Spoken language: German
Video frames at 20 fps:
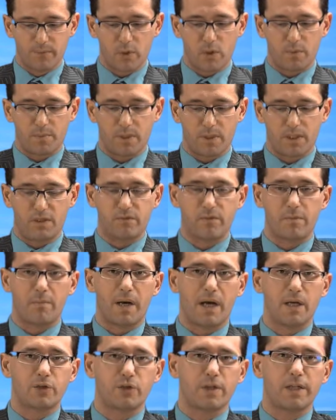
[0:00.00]
Die operative
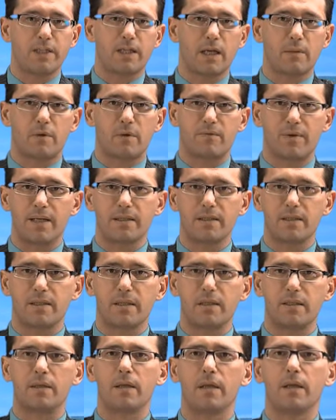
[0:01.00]
Marge liegt aber
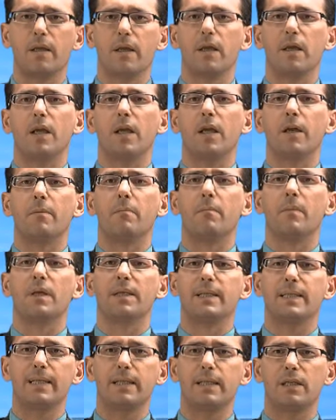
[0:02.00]
weiterhin im
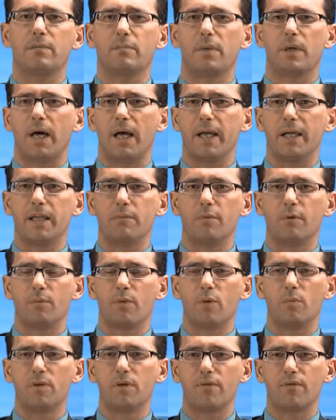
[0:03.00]
niedrigen Bereich, nämlich bei
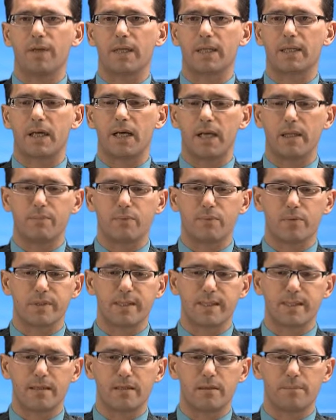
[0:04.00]
ungefähr 3
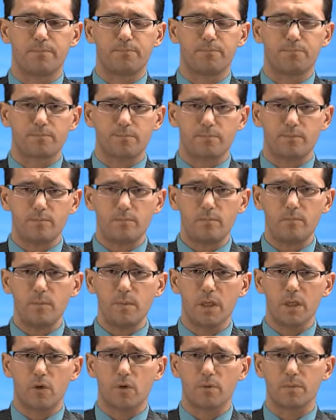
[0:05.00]
Prozent.
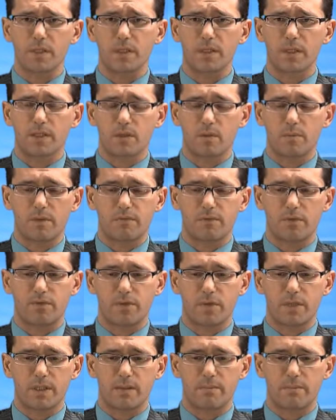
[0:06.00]
Der Umsatz hat sich um etwa
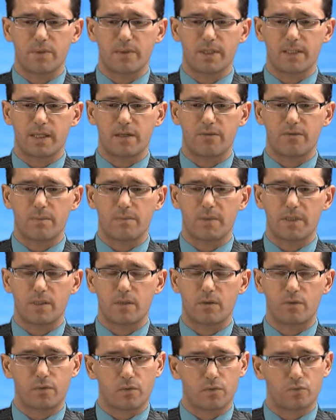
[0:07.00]
14 Prozent
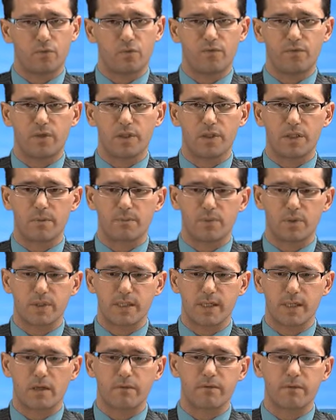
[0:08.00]
verbessert oder gut 14
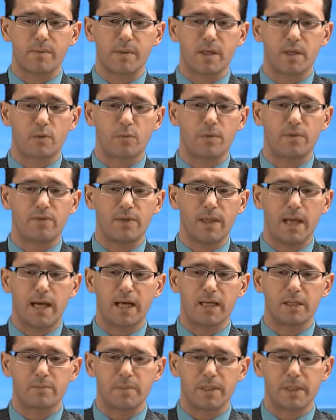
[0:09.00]
Prozent auf
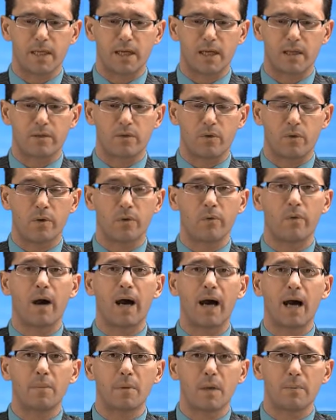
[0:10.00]
2,48 Milliarden Euro.
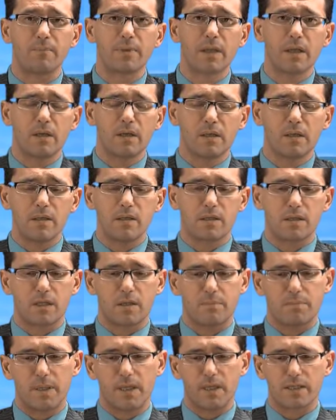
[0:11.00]
Aber es
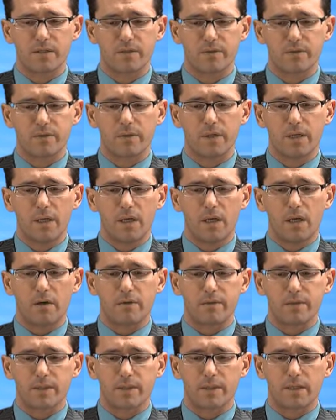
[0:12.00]
gibt Belastungen
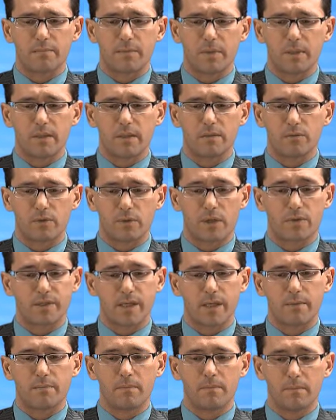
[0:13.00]
aus dem oder aus
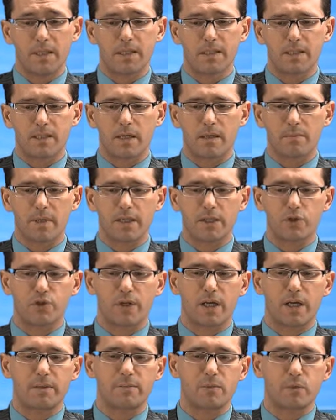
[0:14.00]
einem mindestens einem
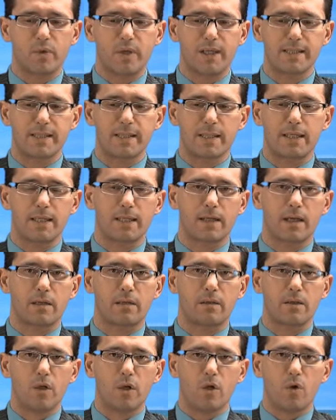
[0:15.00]
Rechtsstreit mit
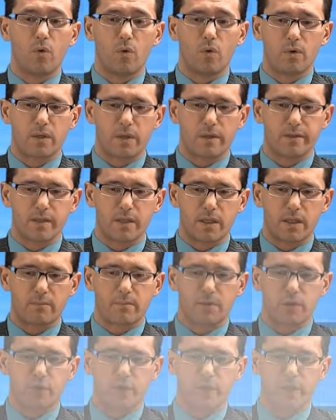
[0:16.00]
US-Klägern und außerdem eine